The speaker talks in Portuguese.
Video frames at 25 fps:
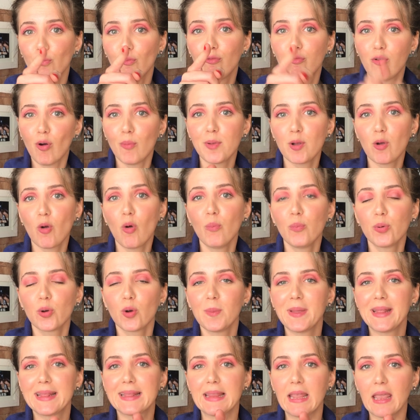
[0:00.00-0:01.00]
Vou me
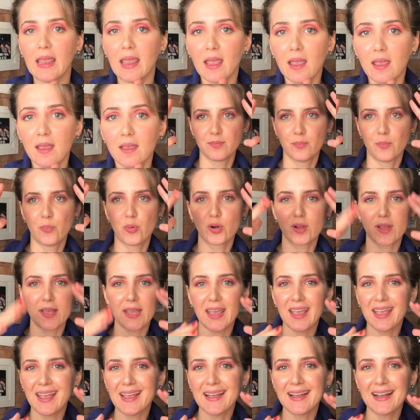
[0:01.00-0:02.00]
comprometer,
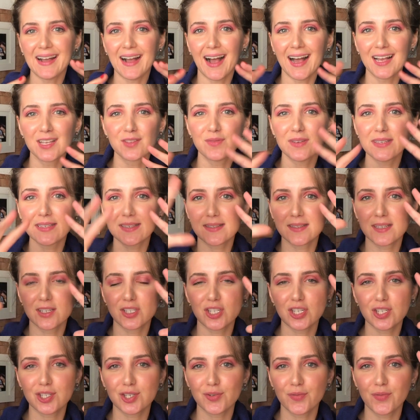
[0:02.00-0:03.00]
porque às vezes a
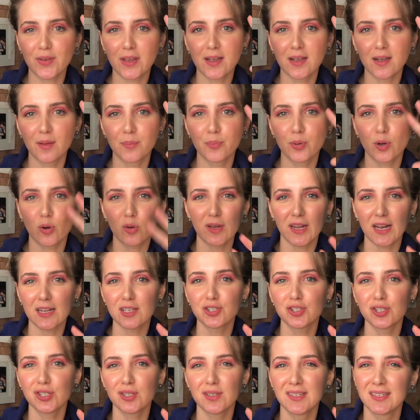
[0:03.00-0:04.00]
gente fica
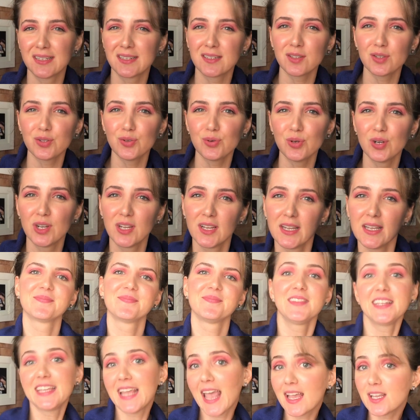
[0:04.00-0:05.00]
procrastinando
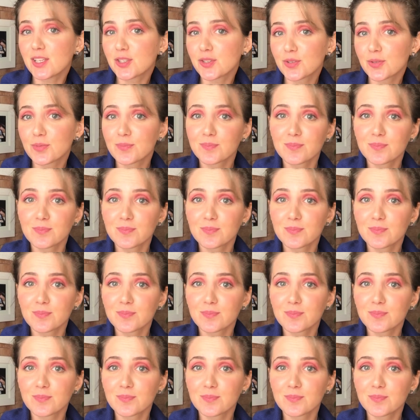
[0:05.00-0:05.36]
e é isso.